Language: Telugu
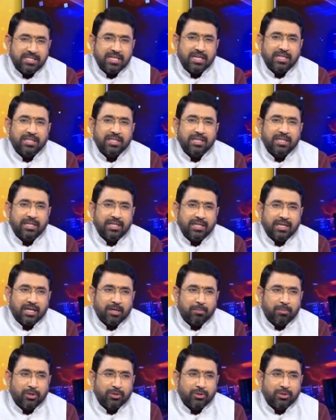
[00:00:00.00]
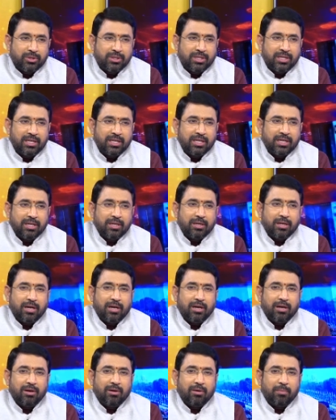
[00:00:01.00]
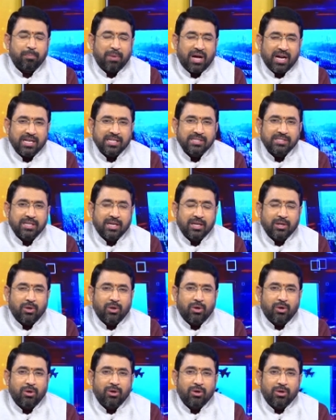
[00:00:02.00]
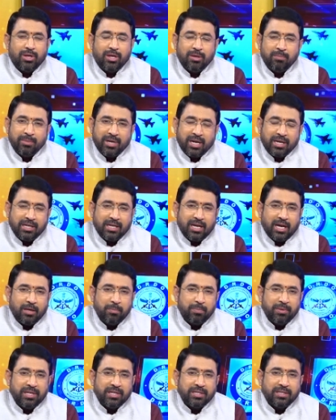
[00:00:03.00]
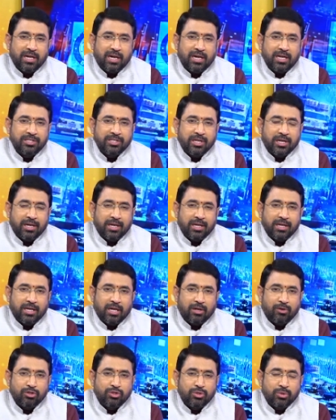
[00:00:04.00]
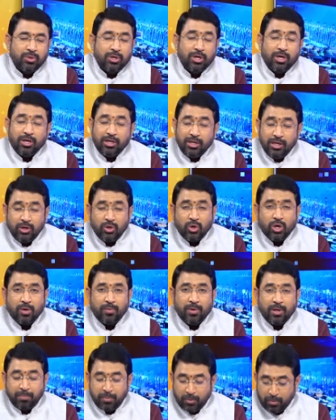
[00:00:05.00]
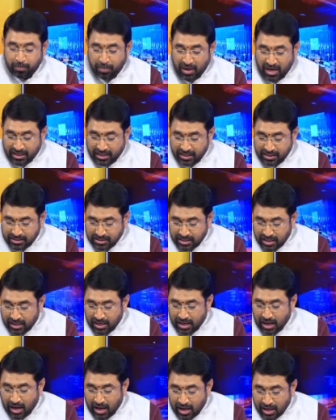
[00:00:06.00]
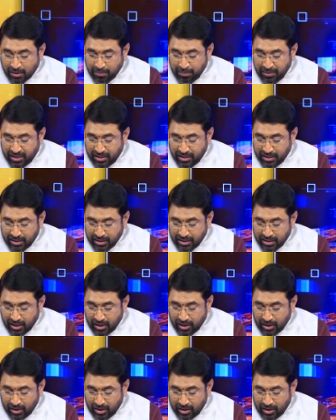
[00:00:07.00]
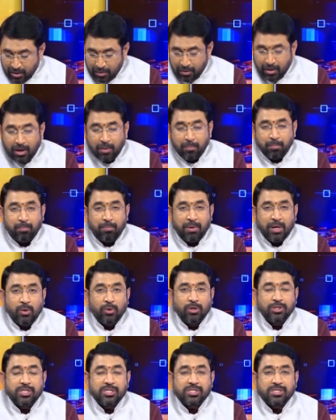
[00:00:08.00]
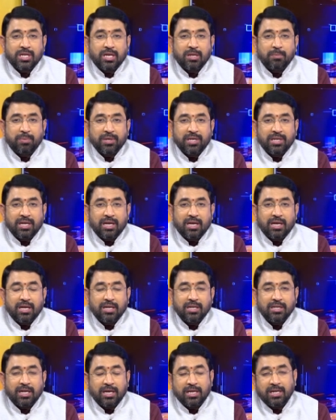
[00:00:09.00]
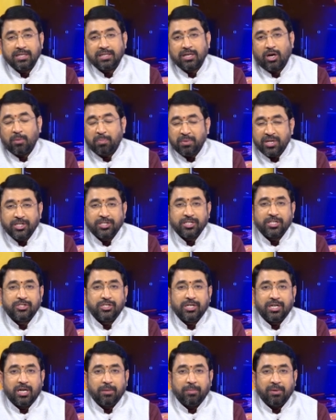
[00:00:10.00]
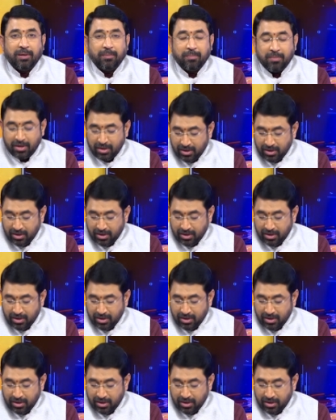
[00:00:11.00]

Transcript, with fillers: అన్సర్టనిటీ కనబడుతోంది పాకిస్తాన్లో ఇమ్రాన్ ఖాన్ పైన దాడి జరగడం కావచ్చు ఇంకొక వైపు పాకిస్తాన్ ఆర్మీ బలూచిస్తాన్ పైన డైరెక్ట్ ఆపరేషన్ చేయడమే